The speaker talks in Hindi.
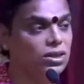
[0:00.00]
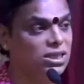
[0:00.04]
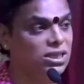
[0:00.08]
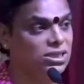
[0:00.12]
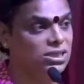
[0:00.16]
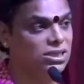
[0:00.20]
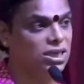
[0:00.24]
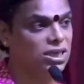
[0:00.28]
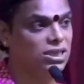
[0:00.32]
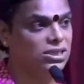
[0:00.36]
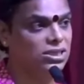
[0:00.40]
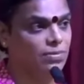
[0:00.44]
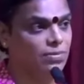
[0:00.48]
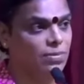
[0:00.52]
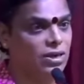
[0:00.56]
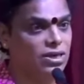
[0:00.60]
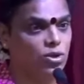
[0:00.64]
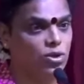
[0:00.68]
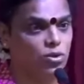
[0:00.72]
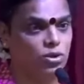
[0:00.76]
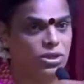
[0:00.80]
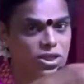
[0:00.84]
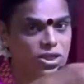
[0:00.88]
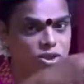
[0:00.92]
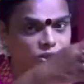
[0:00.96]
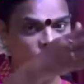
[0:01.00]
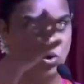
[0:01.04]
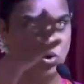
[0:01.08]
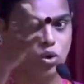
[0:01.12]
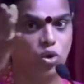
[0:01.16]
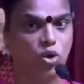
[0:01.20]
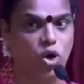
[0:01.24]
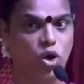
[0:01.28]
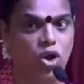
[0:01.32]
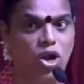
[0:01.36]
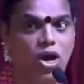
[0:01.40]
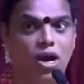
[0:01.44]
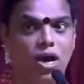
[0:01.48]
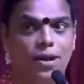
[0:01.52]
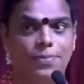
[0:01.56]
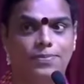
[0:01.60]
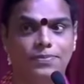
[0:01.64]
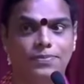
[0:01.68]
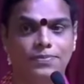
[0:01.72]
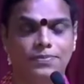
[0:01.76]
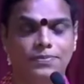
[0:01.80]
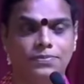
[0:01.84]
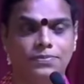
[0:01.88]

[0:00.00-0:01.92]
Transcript: तीसरा समाज होता है सोकोल आप